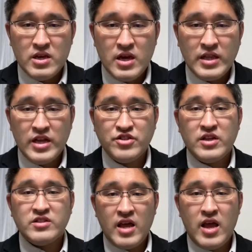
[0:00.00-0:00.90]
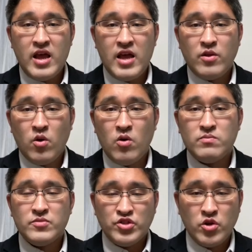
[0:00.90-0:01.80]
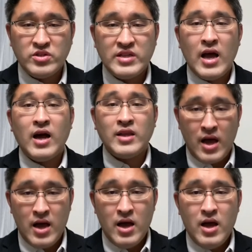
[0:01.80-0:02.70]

新しくですね、えっ、ー、と、就職された方、